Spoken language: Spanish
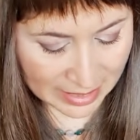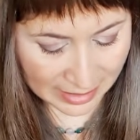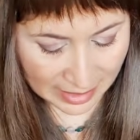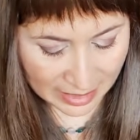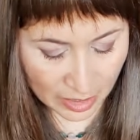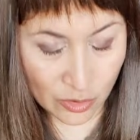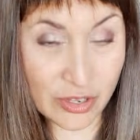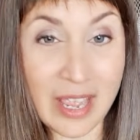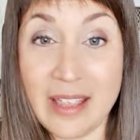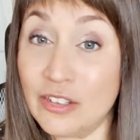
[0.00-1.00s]
ya te digo,
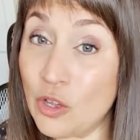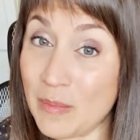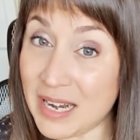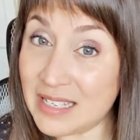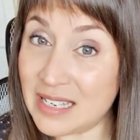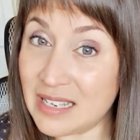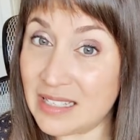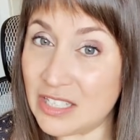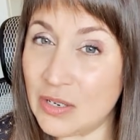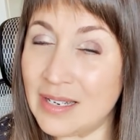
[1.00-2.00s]
de tomar esas
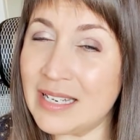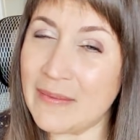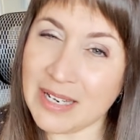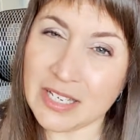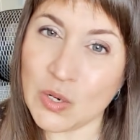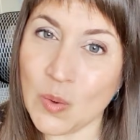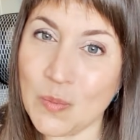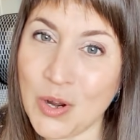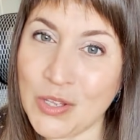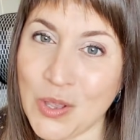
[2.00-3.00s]
decisiones que a veces son un
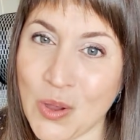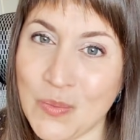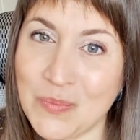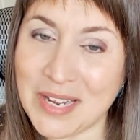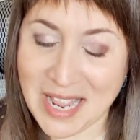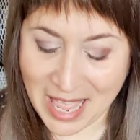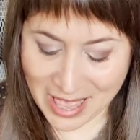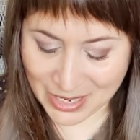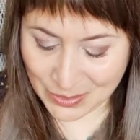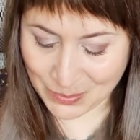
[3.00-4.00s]
poquito
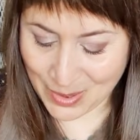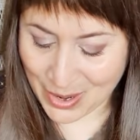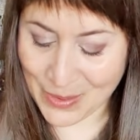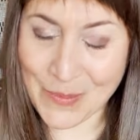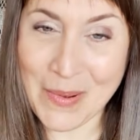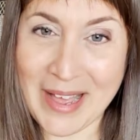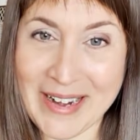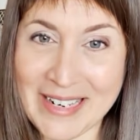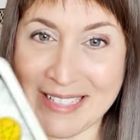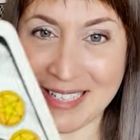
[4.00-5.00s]
complicadas, pero van
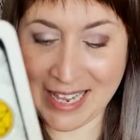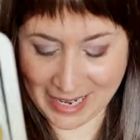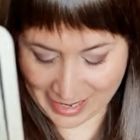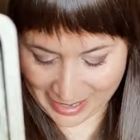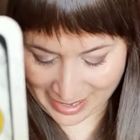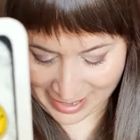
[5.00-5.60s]
a ser